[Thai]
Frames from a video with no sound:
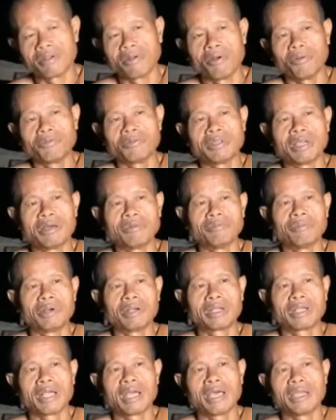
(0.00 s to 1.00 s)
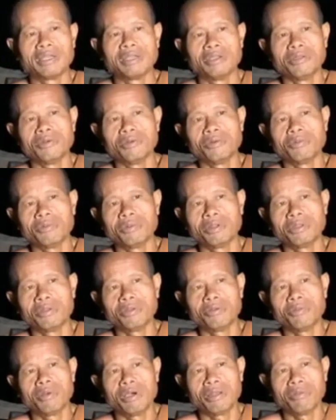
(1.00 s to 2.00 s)
ได้ครบสามประการอยู่
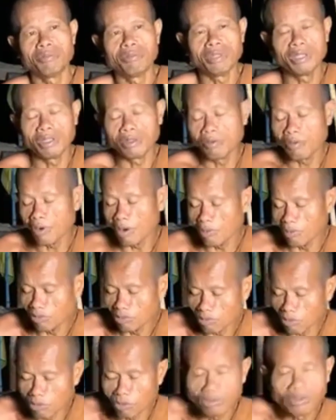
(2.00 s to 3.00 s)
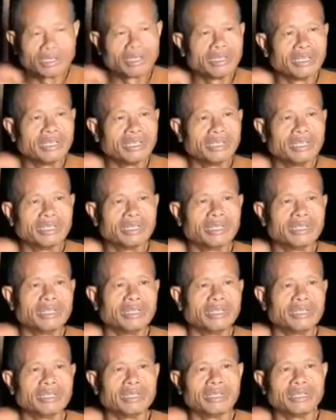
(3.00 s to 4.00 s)
ปัจจุบันมีความสุข
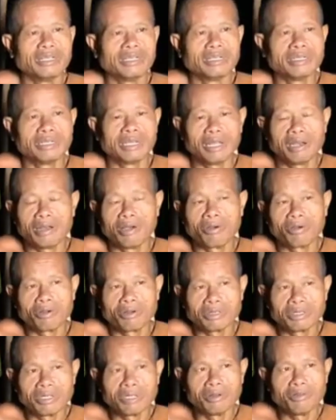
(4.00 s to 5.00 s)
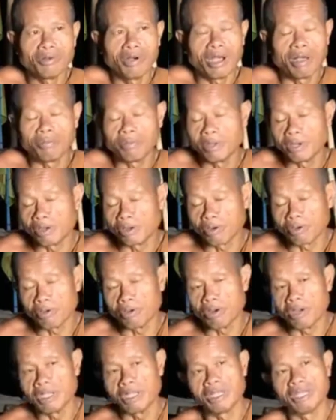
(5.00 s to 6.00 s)
และเราก็ชื่อว่าเป็
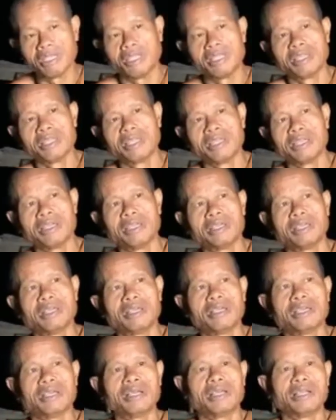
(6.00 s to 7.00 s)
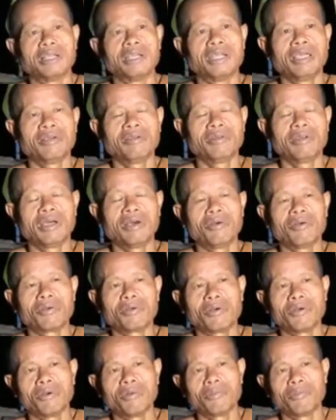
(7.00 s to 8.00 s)
นคนดีแล้ว
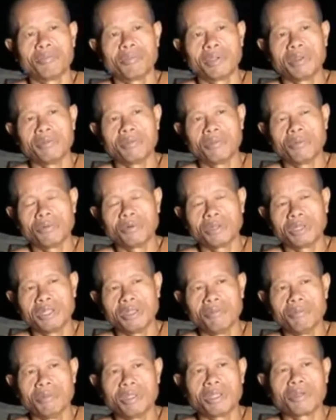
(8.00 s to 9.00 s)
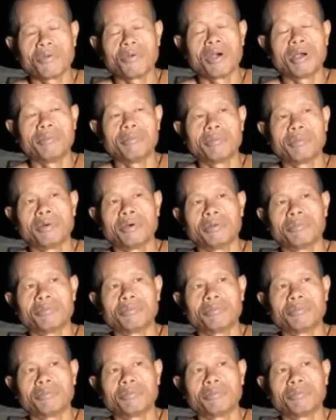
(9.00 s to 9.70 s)
เราก็เป็นผู้ที่มีความ